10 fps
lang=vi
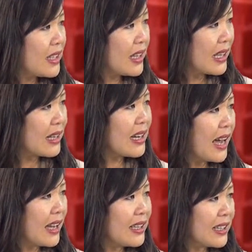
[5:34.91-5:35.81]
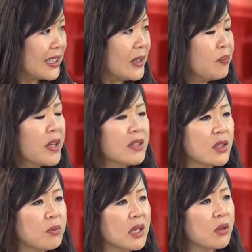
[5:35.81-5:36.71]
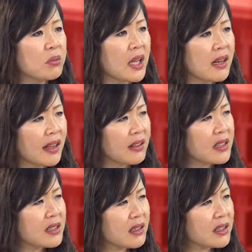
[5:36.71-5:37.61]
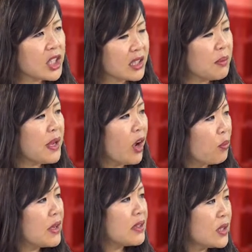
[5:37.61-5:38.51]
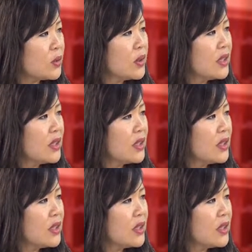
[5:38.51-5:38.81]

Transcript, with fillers: thì cái cái cái đài đó đó so mình cũng thấy là it's, uh, she's gonna be helping too